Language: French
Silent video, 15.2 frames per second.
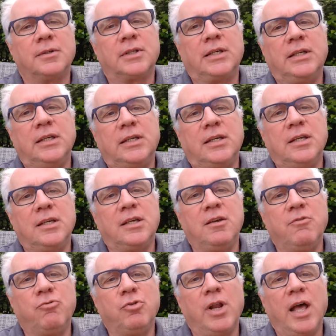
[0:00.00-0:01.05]
qui,
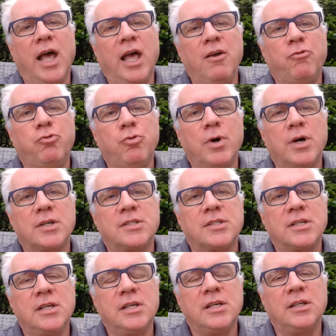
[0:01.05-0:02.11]
qui voulaient
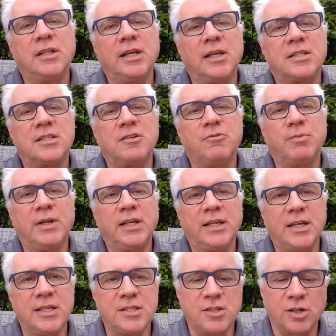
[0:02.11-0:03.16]
influencer négativement
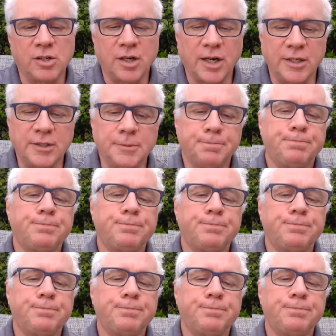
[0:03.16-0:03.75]
l'Église de Corinthe.